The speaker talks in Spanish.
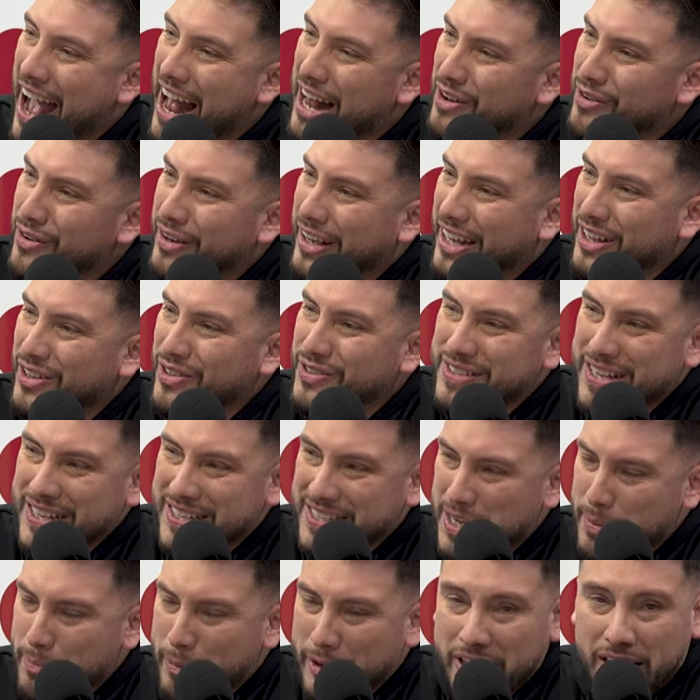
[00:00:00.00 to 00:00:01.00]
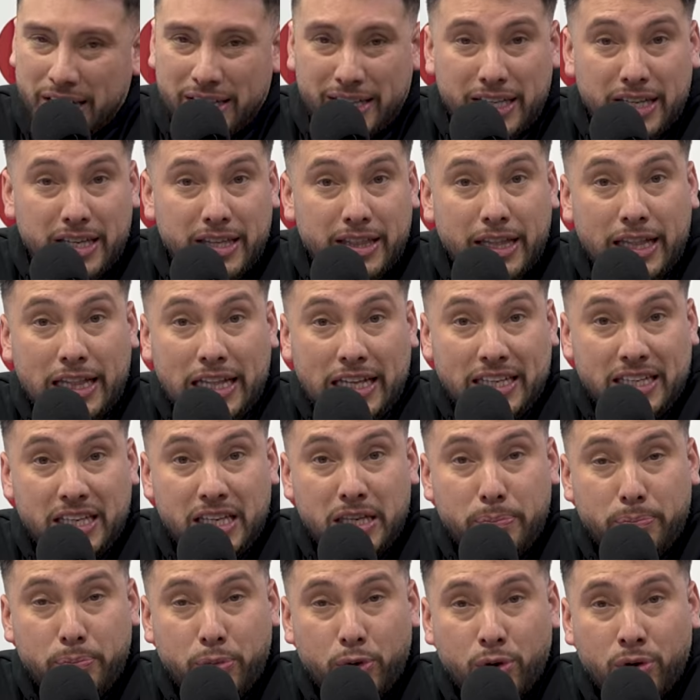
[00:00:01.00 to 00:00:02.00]
Algo que no se sepa de ti, del
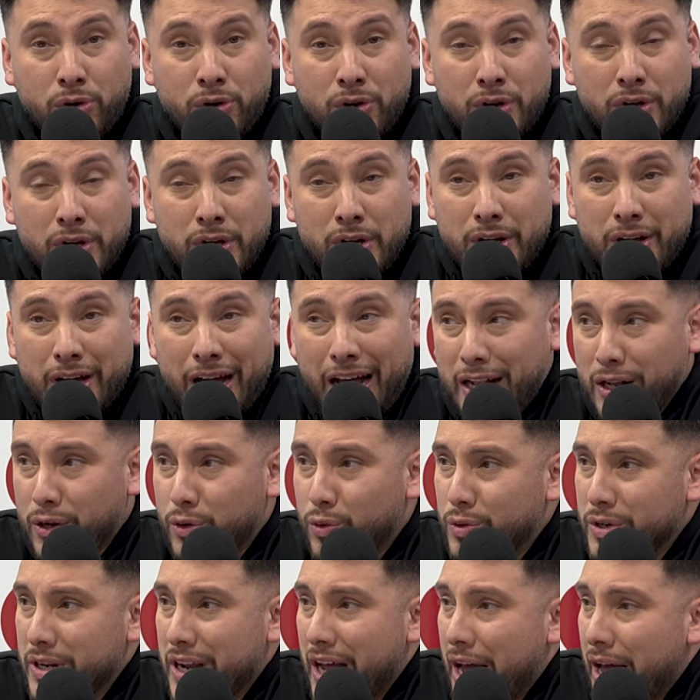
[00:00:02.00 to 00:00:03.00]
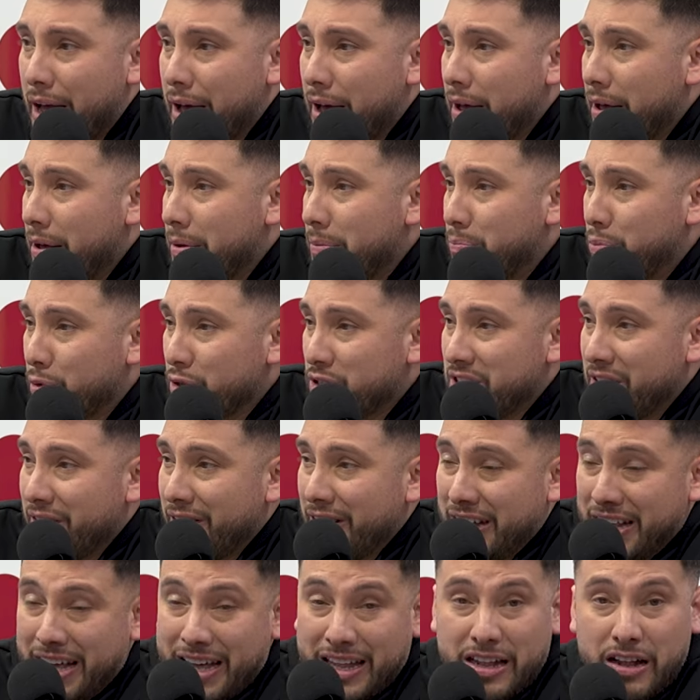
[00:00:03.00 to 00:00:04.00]
equipo, alguna
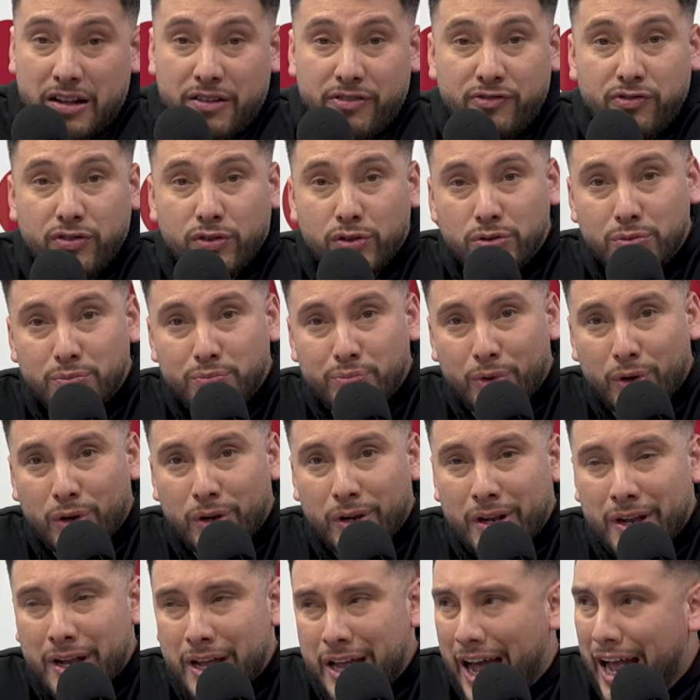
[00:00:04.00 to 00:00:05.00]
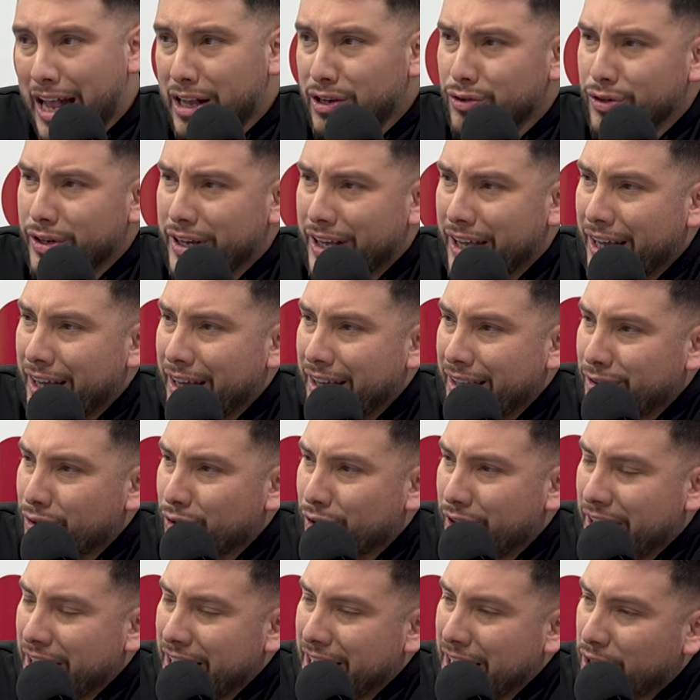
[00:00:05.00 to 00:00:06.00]
posibilidad en el fútbol, algo que
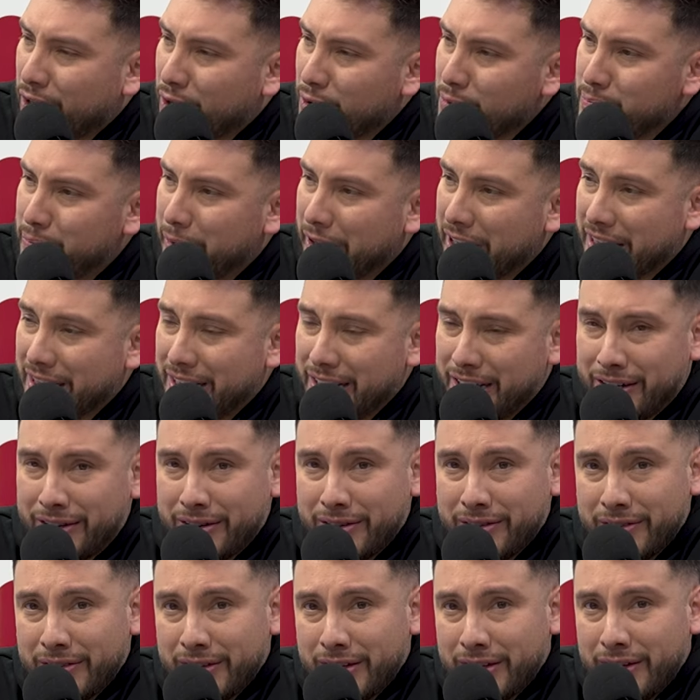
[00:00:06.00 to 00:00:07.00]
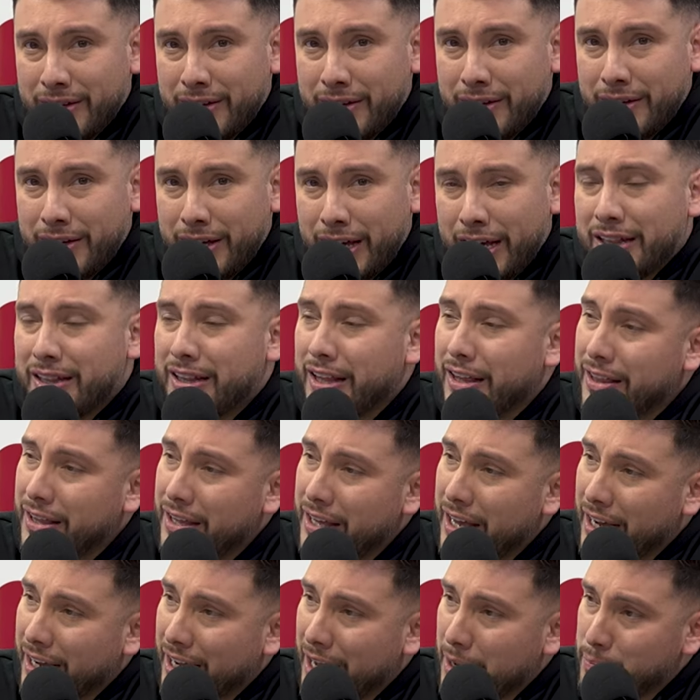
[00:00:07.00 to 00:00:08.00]
nos quieras compartir. Este
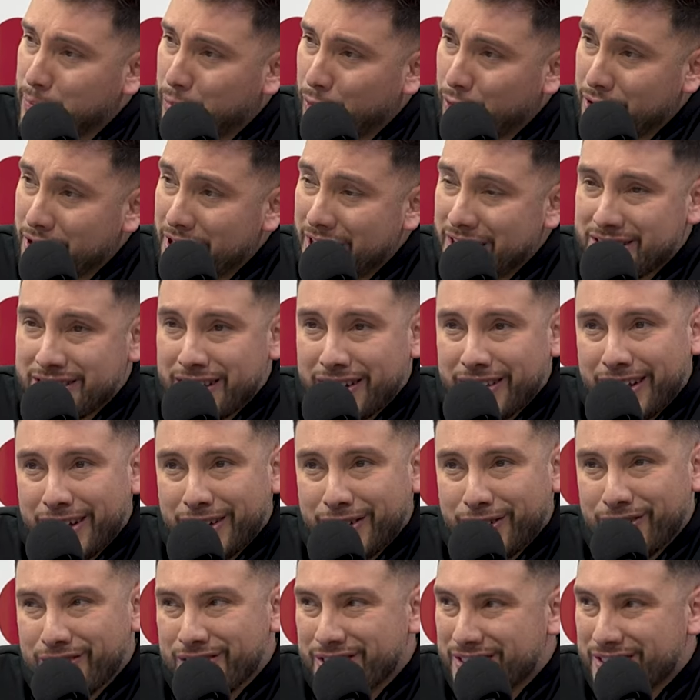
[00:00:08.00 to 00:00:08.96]
día campeón, ya la tiene,